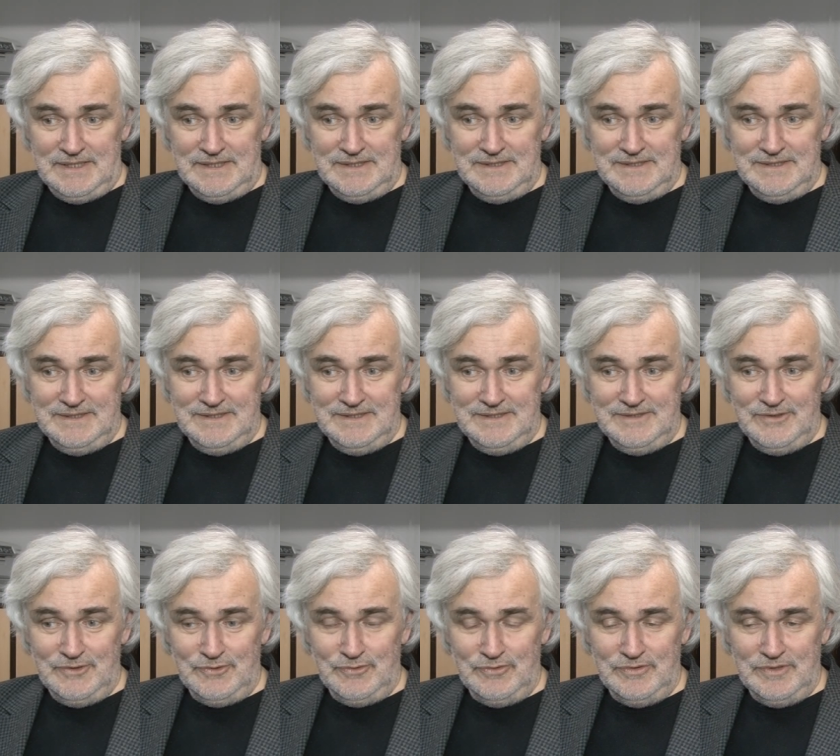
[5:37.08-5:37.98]
E,
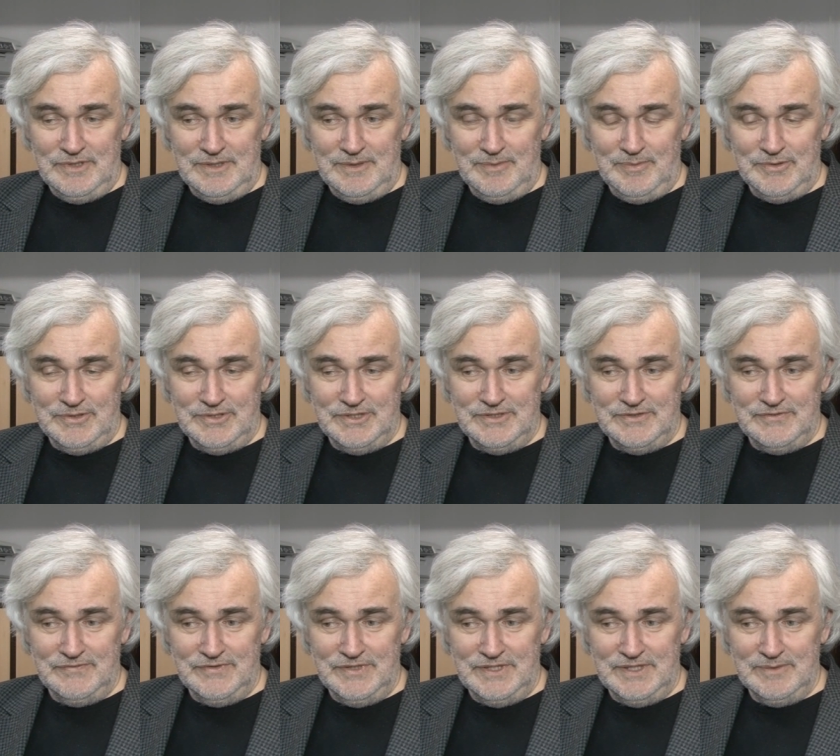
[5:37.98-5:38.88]
no trudno to
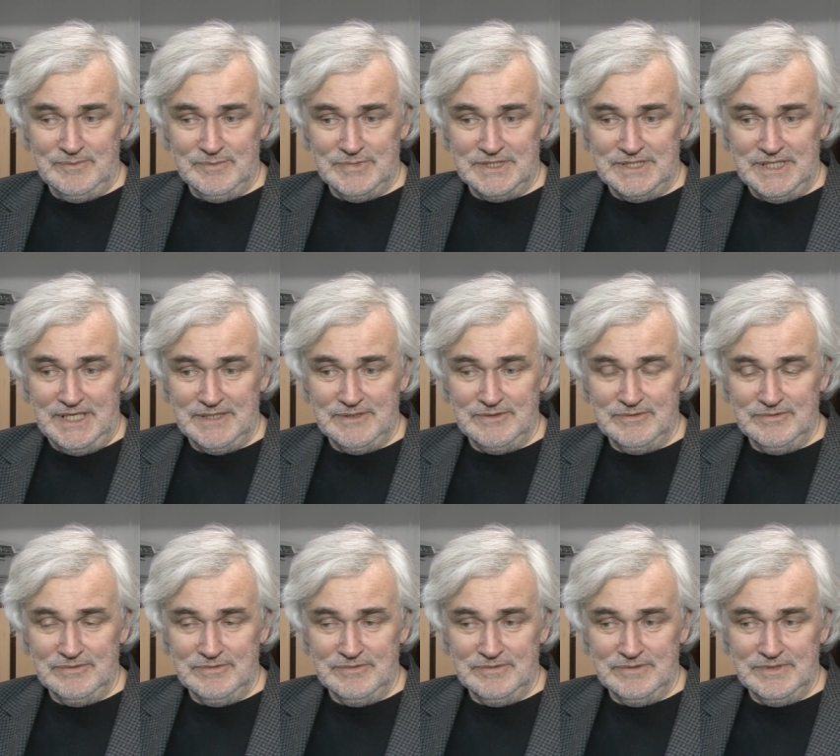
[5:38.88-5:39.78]
powiedzieć w jednym
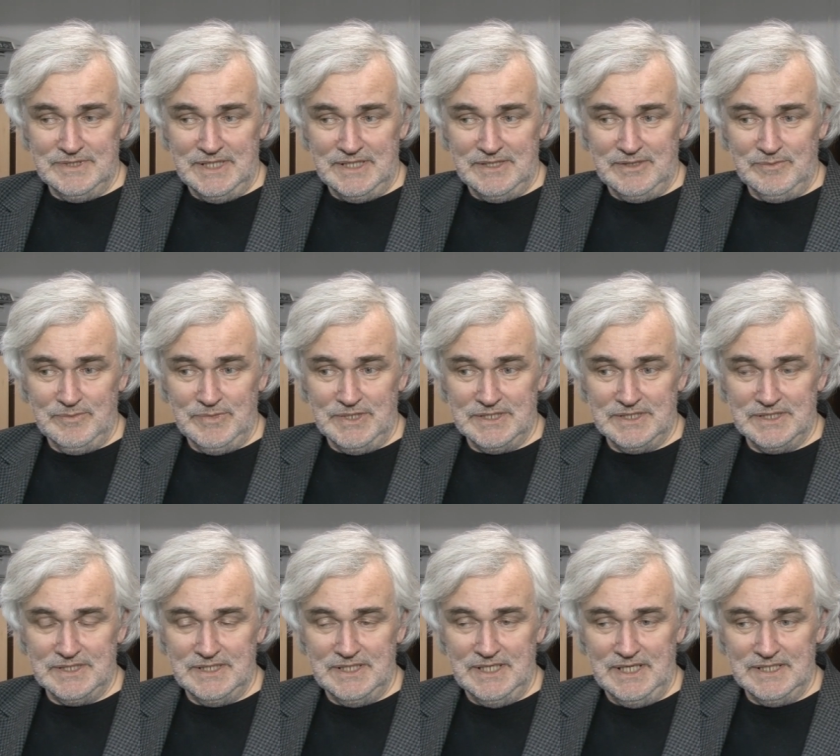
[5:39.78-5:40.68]
zdaniu,
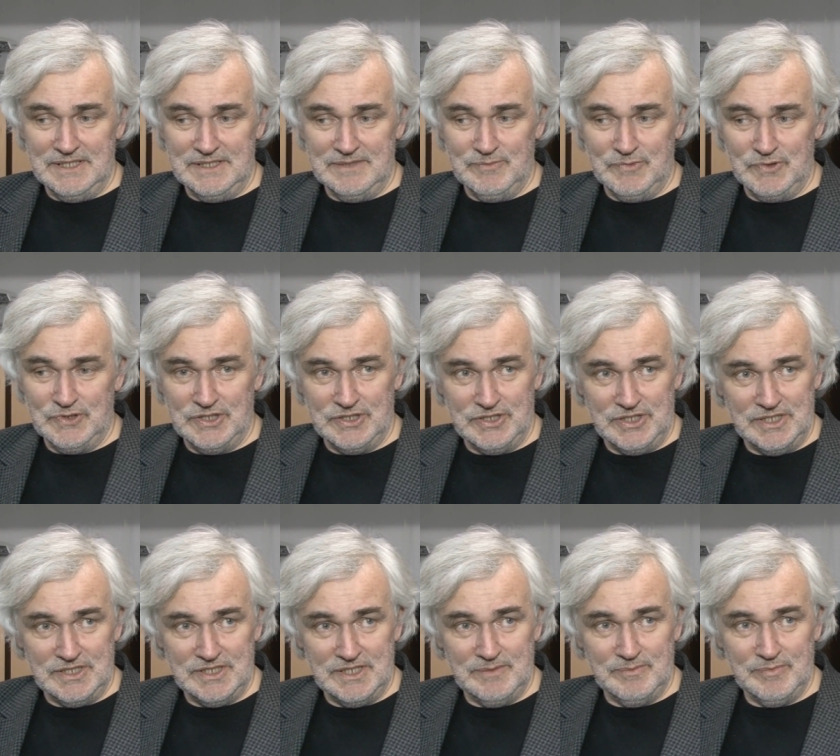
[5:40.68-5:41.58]
natomiast ja może
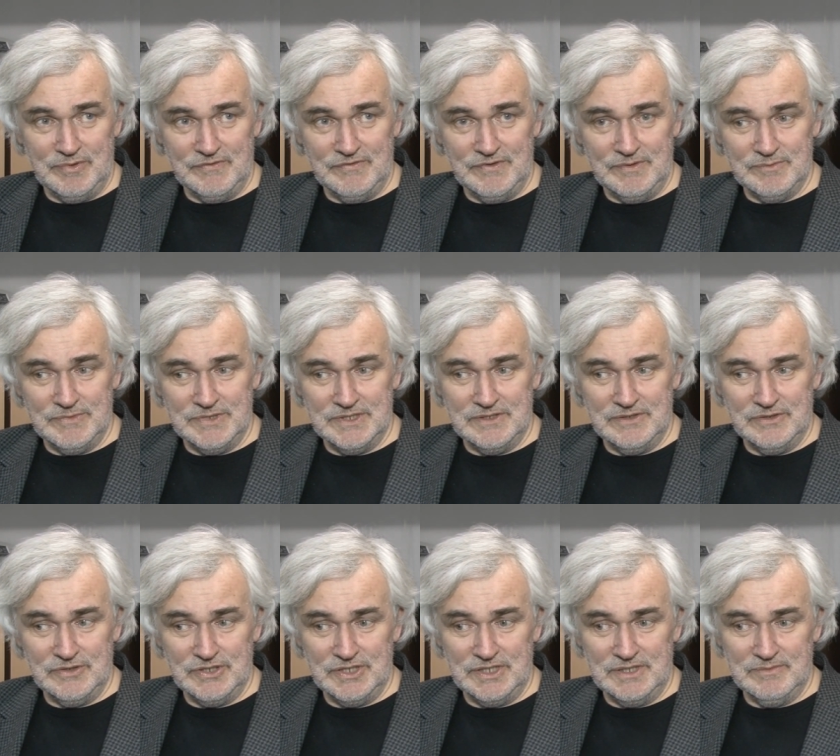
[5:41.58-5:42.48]
szerzej powiem
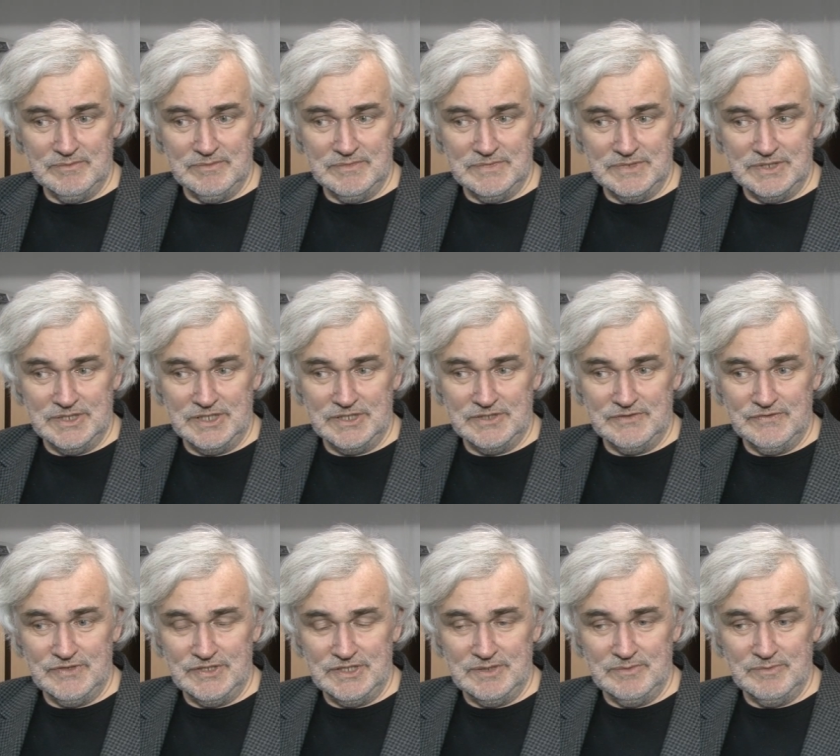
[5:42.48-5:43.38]
tylko, że
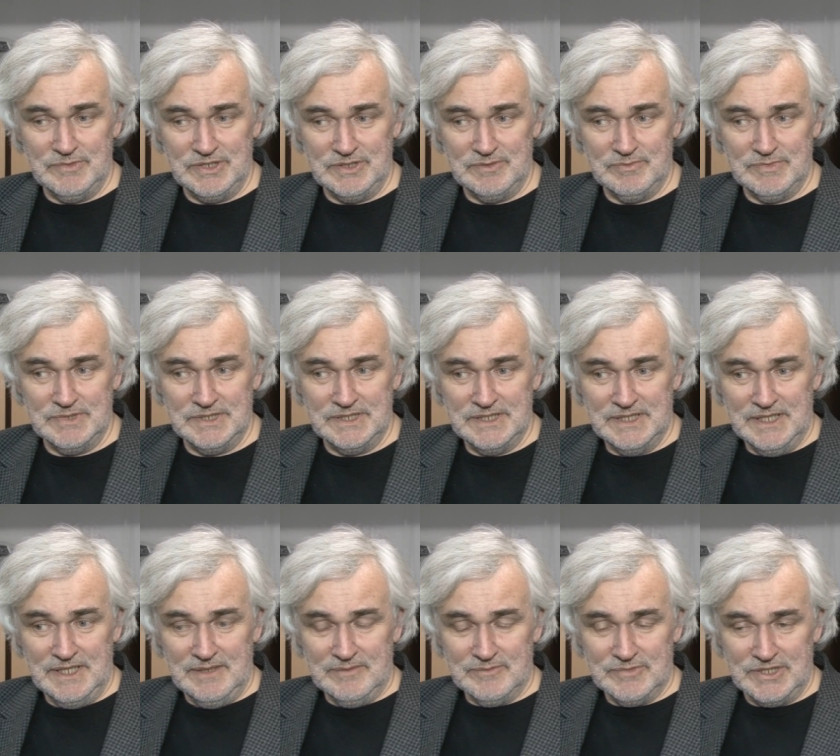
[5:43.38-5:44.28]
rzeczywiście mieliśmy
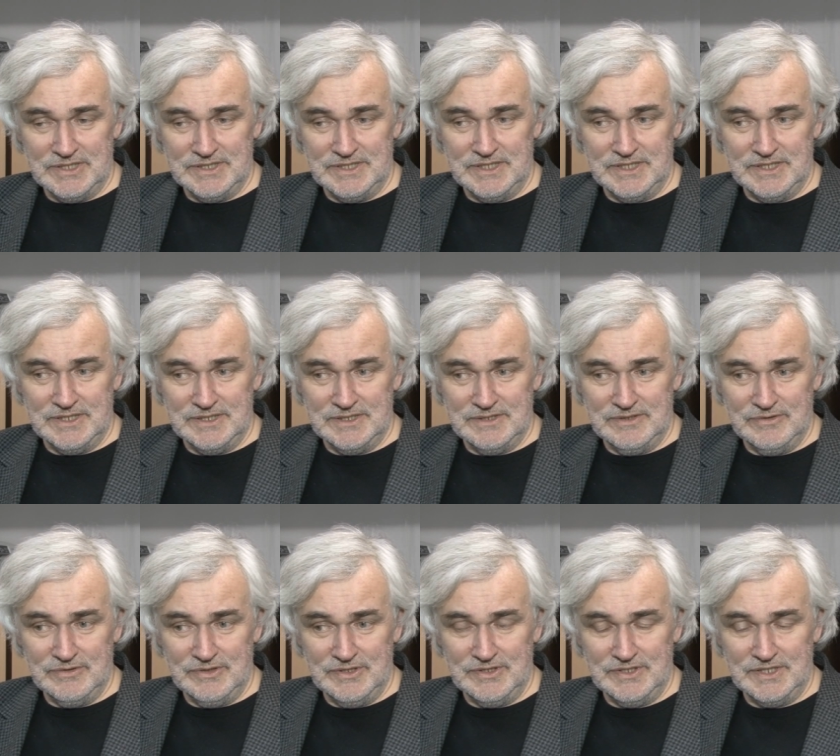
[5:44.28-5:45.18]
przez te
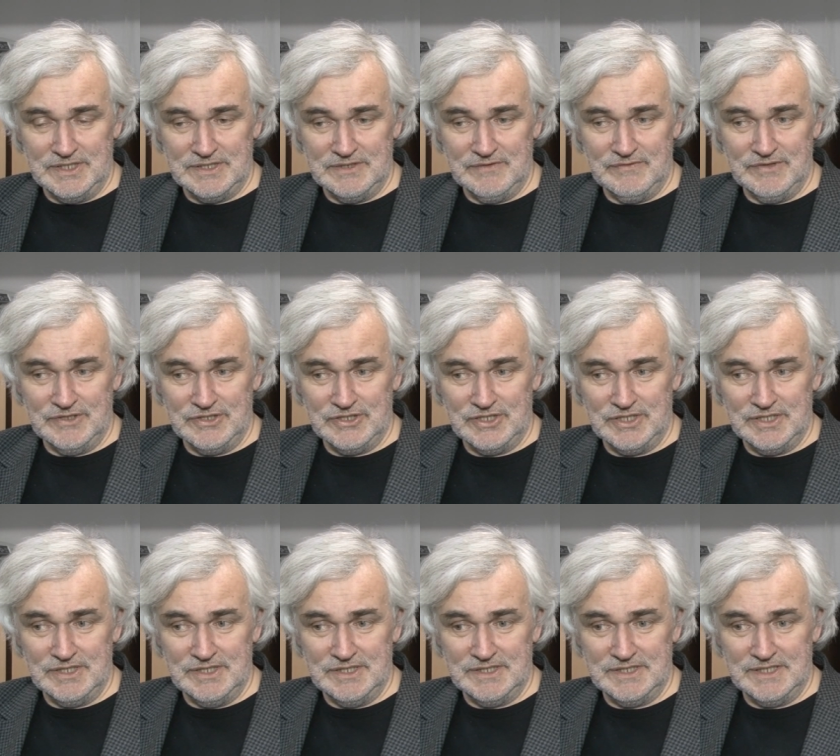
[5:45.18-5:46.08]
dotychczasowe
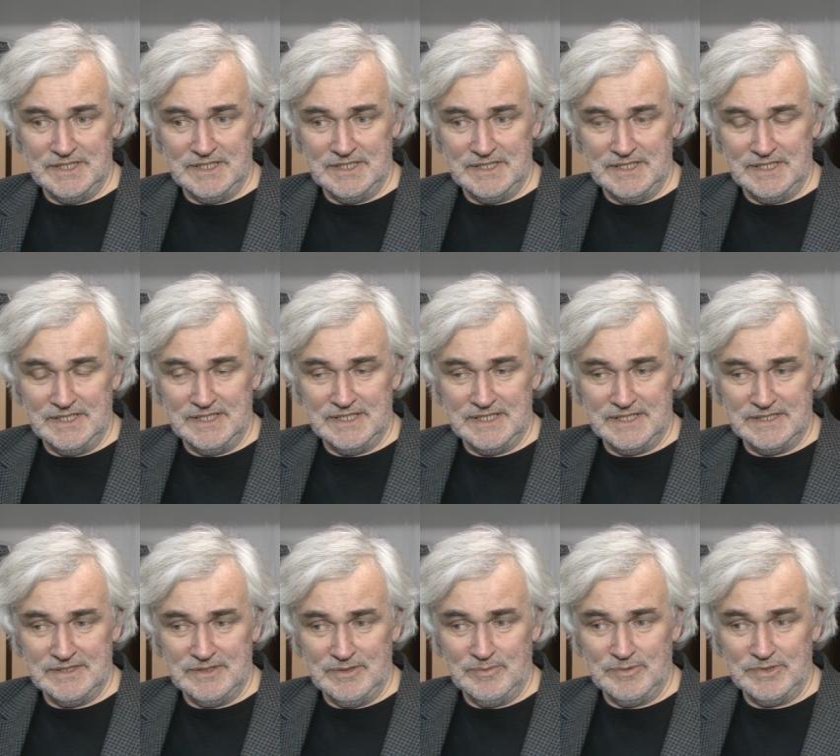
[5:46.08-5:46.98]
tradycje
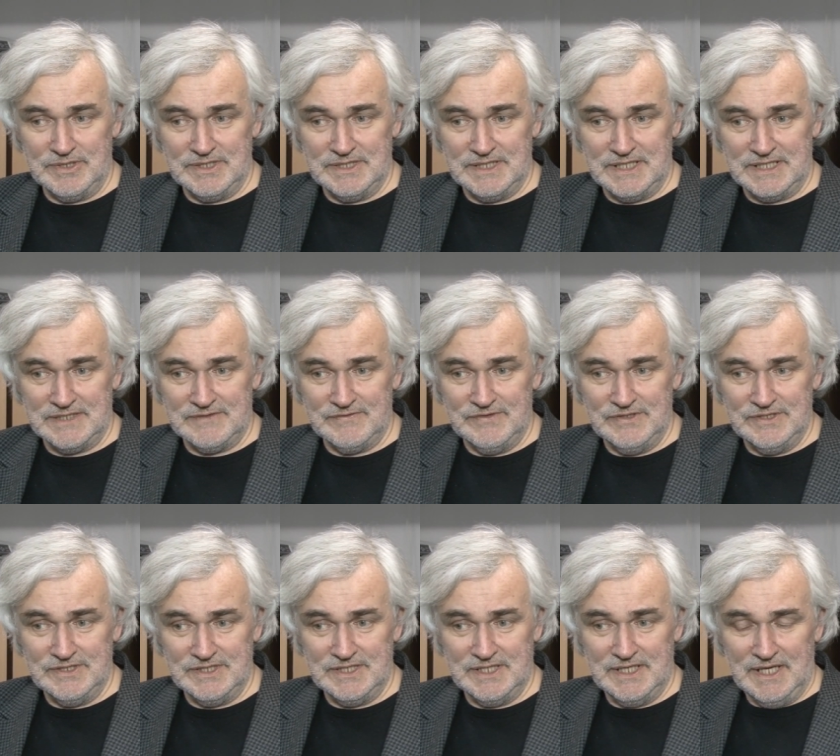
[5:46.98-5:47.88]
kilka dobrych
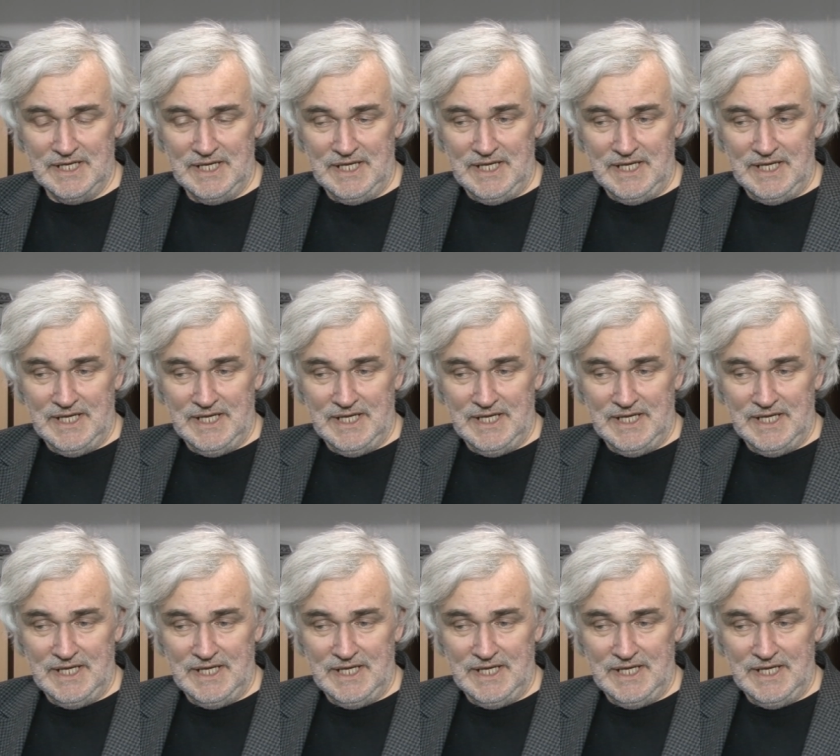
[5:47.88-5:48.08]
nazwisk